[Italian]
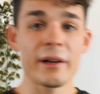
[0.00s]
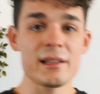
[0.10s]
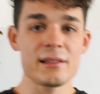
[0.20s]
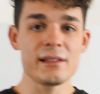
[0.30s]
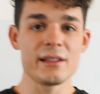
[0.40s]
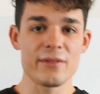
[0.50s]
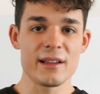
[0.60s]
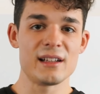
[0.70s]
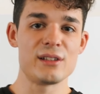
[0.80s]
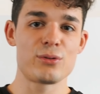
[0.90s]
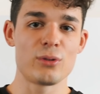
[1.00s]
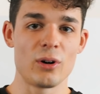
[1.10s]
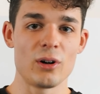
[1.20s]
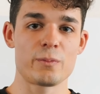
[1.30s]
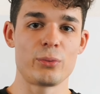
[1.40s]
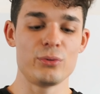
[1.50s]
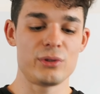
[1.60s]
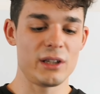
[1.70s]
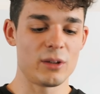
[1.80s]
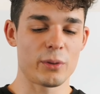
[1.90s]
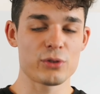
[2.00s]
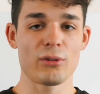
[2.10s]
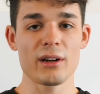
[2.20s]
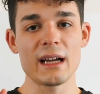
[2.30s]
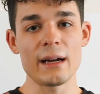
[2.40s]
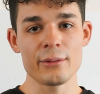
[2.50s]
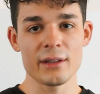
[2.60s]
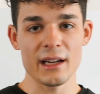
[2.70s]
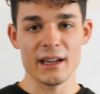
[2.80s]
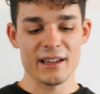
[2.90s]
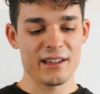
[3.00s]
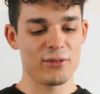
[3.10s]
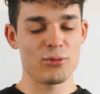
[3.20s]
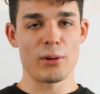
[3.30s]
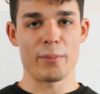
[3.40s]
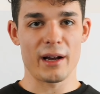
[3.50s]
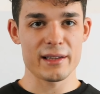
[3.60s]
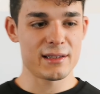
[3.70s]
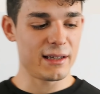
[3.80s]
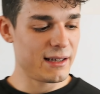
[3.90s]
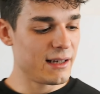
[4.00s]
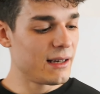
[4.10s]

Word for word: Presti divide il suo puntino post workout in due pasti.